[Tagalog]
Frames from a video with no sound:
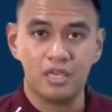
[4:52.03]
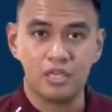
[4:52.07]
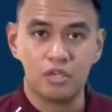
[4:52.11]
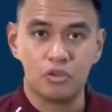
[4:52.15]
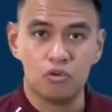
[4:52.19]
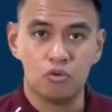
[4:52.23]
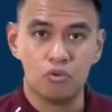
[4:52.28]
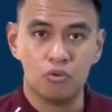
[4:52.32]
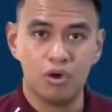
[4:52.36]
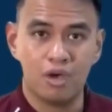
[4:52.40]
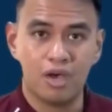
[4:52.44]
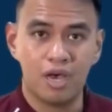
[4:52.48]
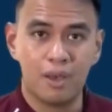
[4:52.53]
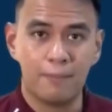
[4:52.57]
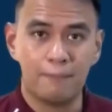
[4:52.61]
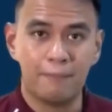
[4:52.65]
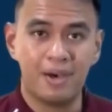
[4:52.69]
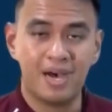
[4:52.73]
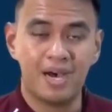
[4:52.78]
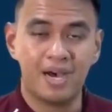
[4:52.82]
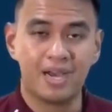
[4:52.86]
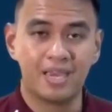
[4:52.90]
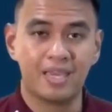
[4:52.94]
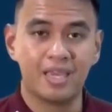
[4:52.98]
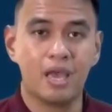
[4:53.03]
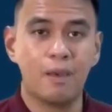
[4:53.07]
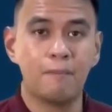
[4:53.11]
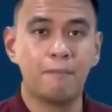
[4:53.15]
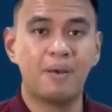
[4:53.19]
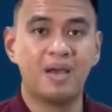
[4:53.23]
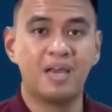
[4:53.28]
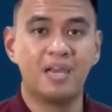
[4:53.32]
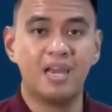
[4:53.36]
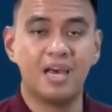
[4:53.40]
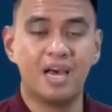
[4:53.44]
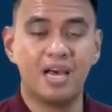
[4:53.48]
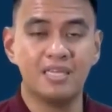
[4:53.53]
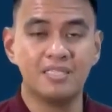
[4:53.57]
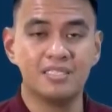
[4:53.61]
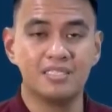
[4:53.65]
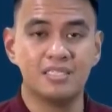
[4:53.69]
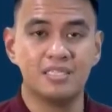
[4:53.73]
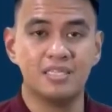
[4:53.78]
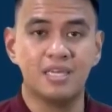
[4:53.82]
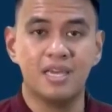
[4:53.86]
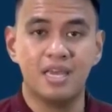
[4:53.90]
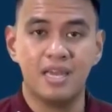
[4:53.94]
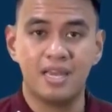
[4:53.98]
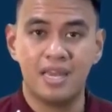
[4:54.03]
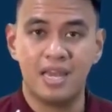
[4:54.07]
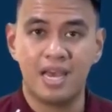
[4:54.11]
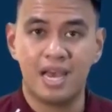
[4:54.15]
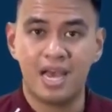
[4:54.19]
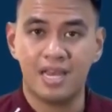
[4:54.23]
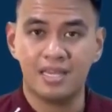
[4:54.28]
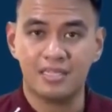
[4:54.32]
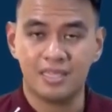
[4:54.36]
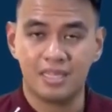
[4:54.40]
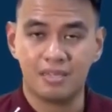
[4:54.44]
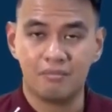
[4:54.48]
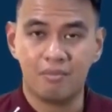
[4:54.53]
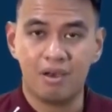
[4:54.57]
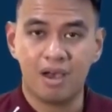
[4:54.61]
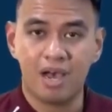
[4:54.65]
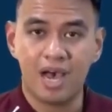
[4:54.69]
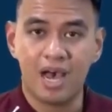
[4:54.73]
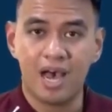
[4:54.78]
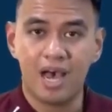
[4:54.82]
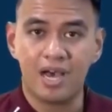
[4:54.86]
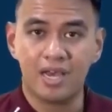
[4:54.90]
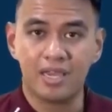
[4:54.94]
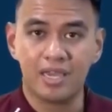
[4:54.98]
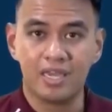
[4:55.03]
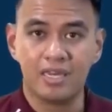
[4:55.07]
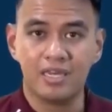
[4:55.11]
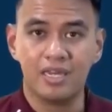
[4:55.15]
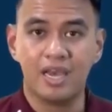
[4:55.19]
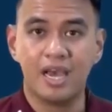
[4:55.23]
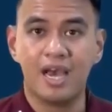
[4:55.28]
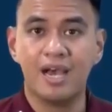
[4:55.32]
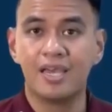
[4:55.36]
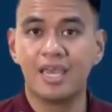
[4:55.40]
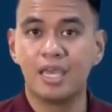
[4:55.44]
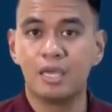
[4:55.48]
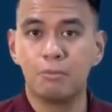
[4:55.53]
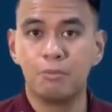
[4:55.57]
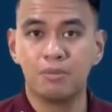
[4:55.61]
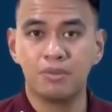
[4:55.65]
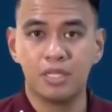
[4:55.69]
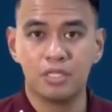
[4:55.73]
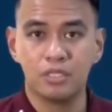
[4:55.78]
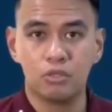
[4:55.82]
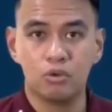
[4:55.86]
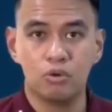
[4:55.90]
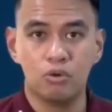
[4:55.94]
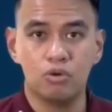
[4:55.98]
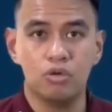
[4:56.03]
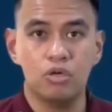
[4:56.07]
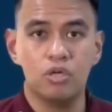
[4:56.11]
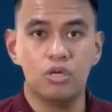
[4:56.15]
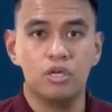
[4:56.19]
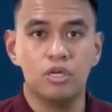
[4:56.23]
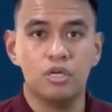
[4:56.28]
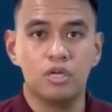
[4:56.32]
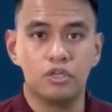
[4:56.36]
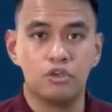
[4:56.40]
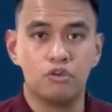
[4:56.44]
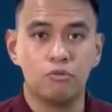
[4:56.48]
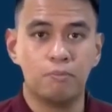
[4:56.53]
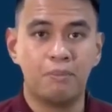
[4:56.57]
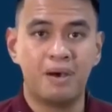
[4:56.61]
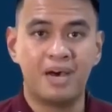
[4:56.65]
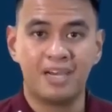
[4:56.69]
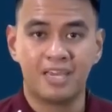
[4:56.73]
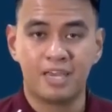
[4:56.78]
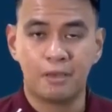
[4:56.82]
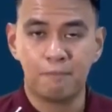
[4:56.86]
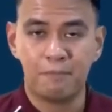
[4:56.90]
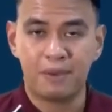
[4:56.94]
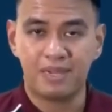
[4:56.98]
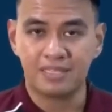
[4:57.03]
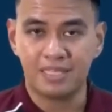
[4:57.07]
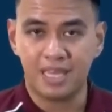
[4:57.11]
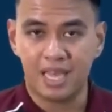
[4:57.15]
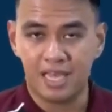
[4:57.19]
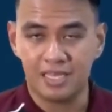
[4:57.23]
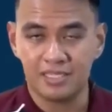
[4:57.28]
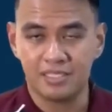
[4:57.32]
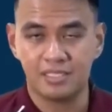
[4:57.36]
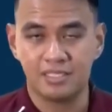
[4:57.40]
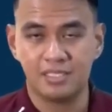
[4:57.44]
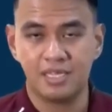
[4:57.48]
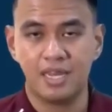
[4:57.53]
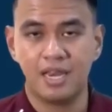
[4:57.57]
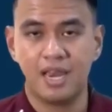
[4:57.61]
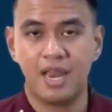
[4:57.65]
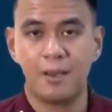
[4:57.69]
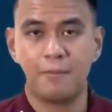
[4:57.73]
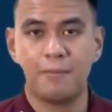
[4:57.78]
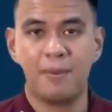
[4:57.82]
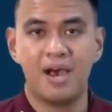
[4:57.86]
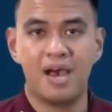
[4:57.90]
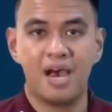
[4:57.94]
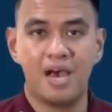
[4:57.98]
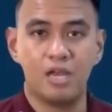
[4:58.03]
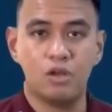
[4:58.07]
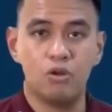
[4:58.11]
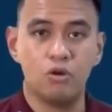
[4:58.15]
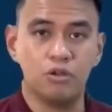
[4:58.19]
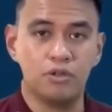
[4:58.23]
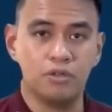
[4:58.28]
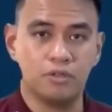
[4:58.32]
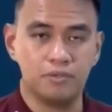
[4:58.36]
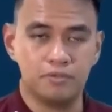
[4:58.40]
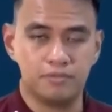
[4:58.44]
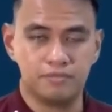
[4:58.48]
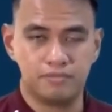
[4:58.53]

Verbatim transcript: yung uh, bahagyang paglakas ng ating mga hangin. Kakibot ito yung bahagyang pagtaas ng mga alon.